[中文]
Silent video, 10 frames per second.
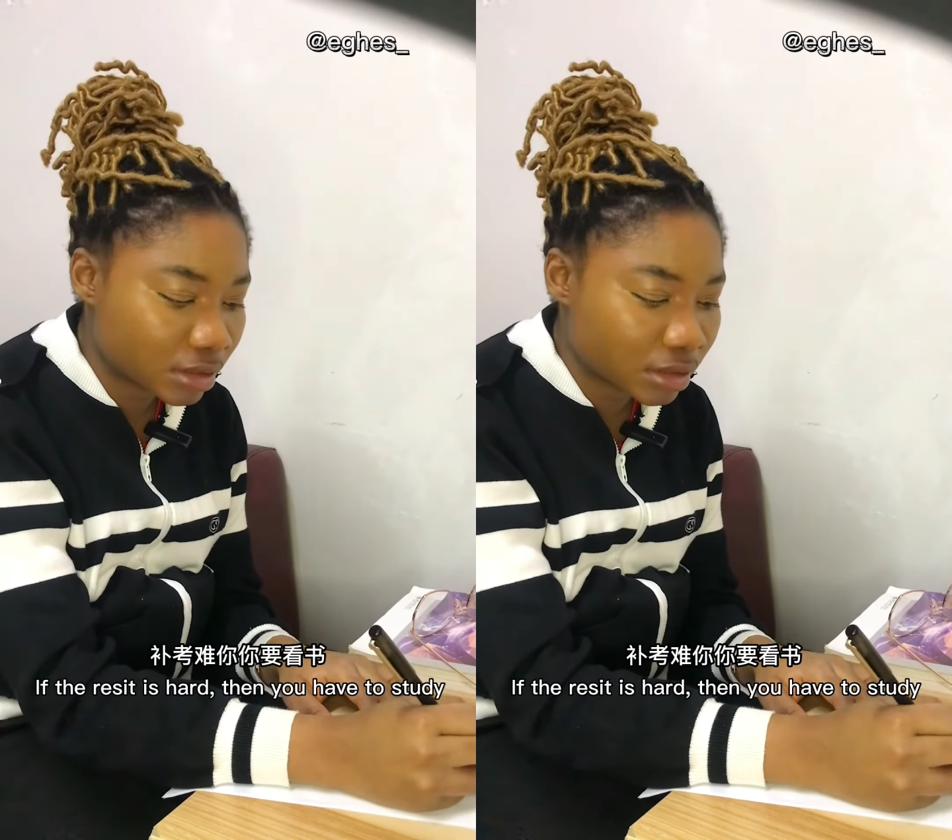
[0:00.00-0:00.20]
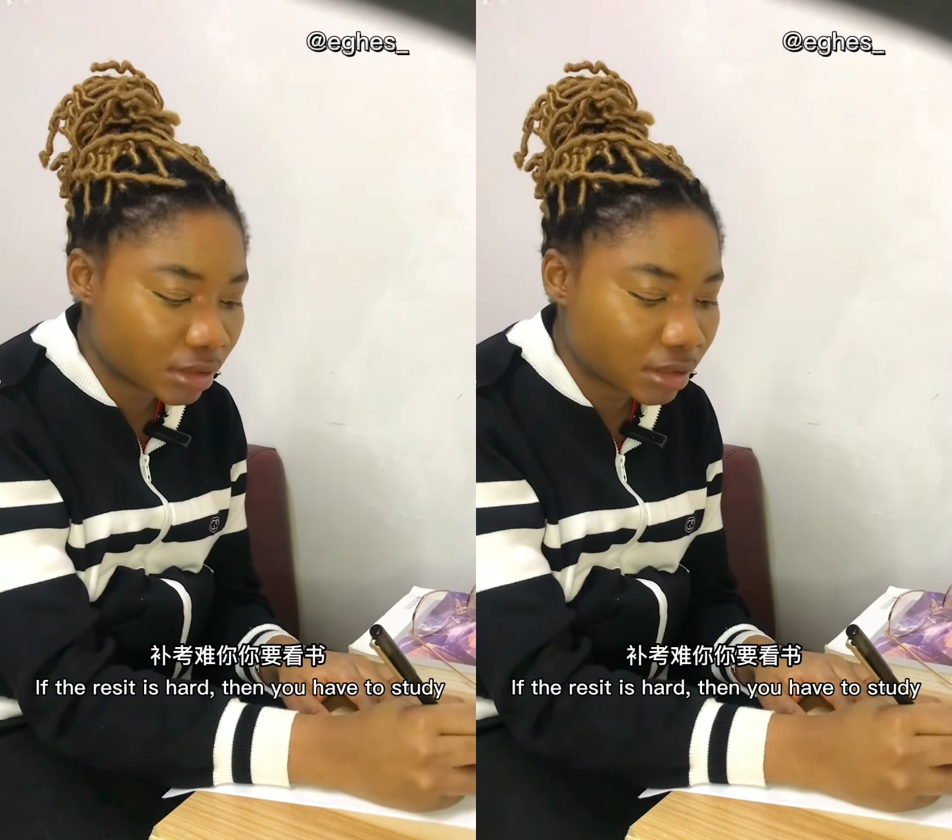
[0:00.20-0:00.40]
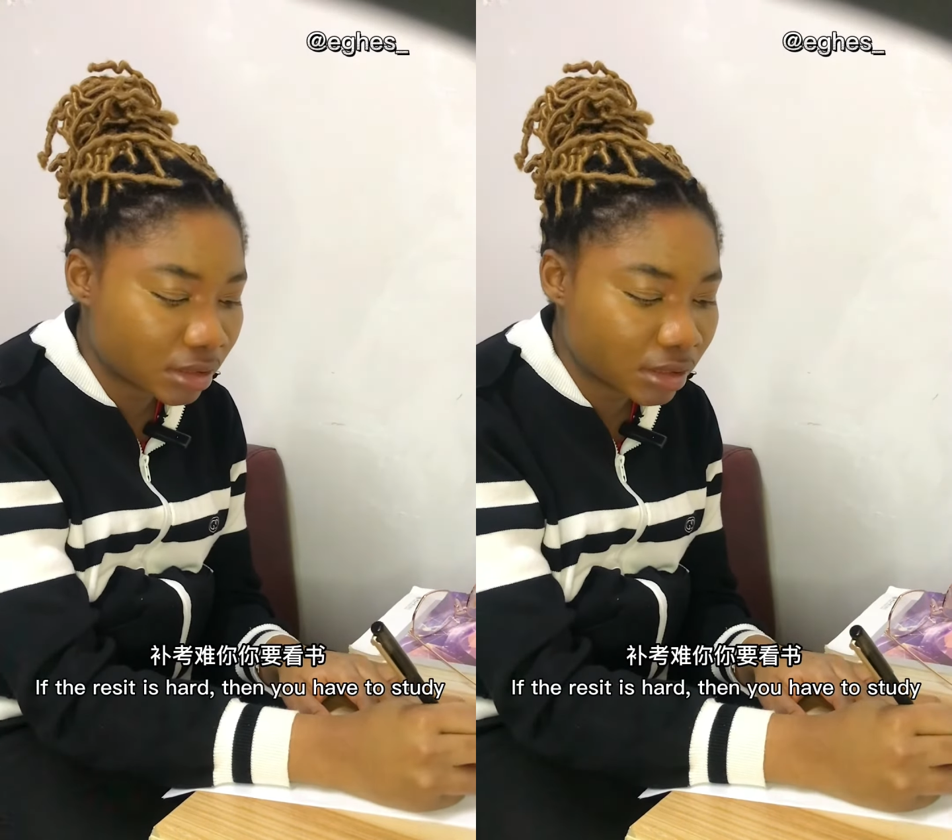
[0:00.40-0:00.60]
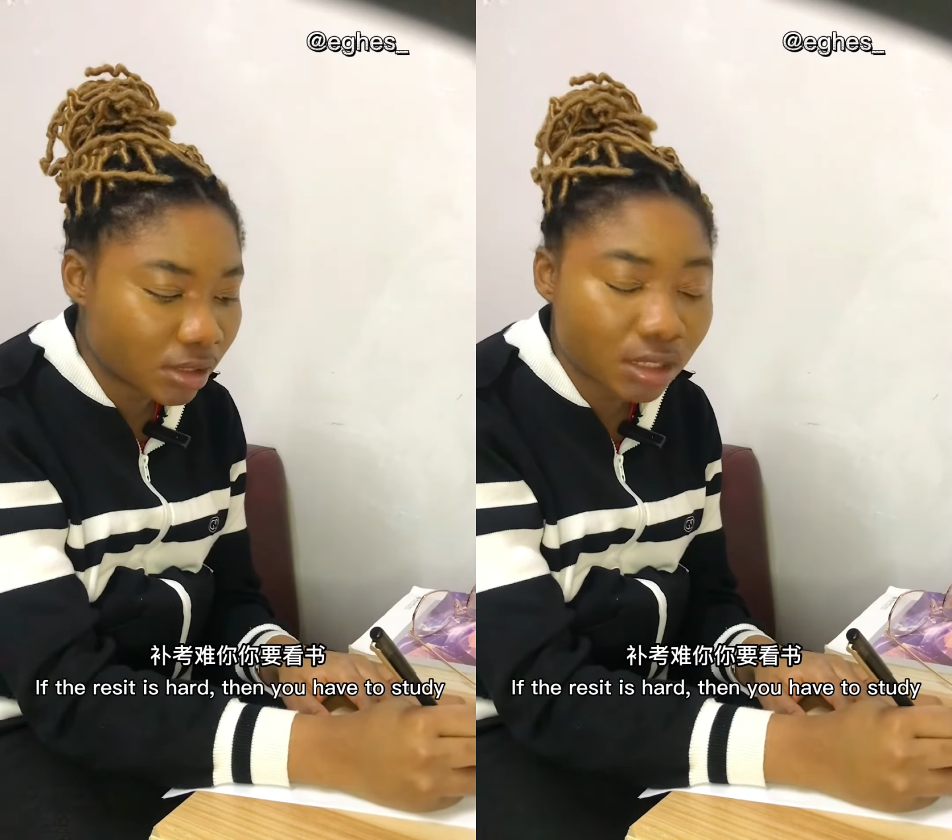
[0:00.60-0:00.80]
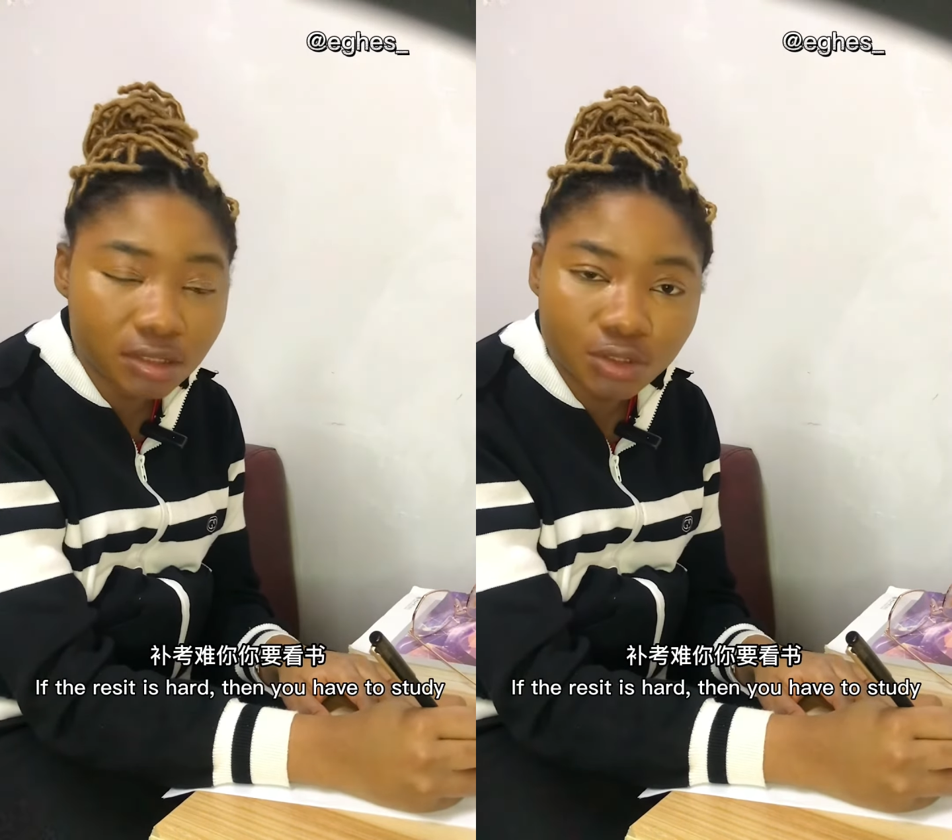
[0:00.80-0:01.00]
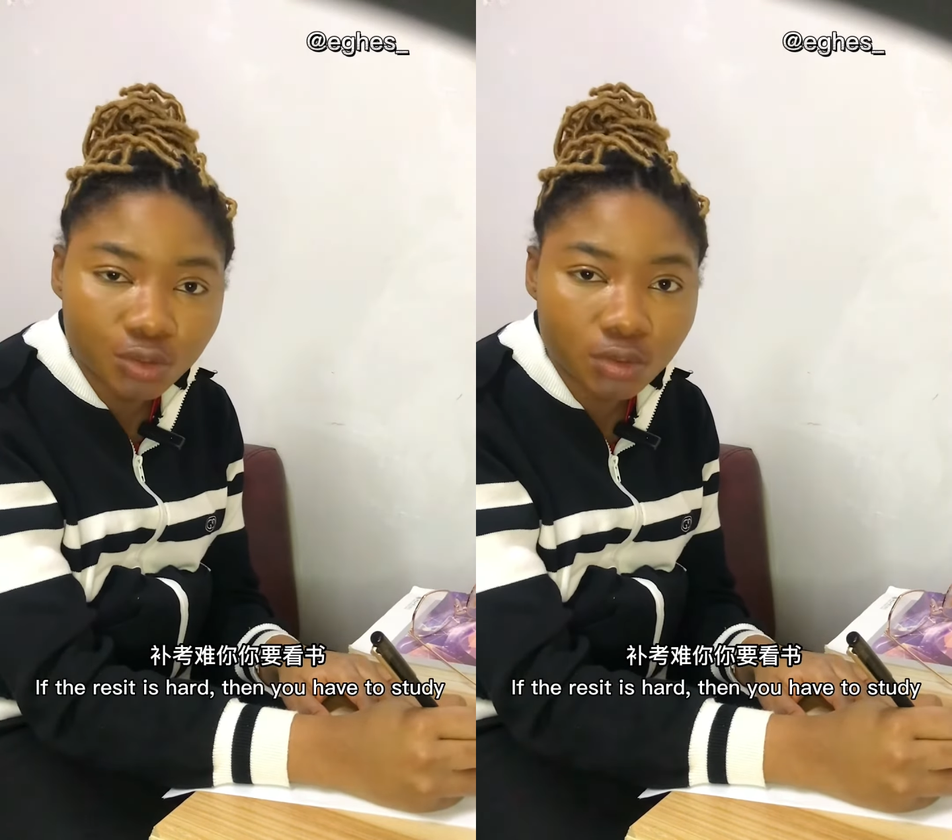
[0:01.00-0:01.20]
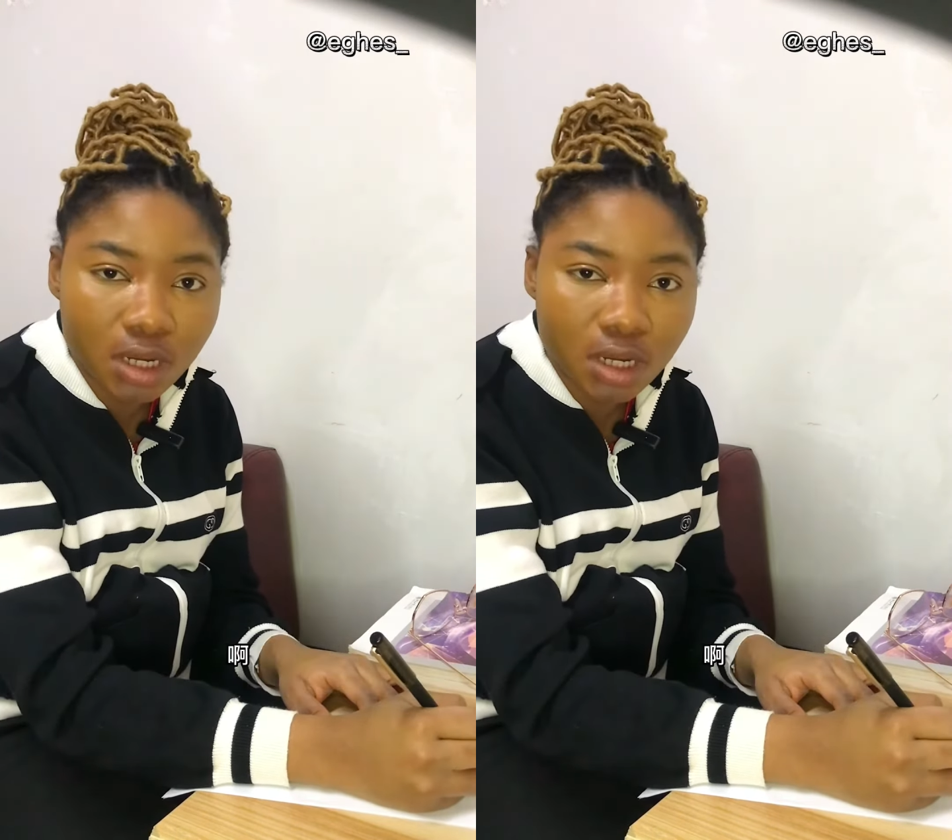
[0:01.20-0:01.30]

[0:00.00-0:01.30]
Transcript: 你你你要看书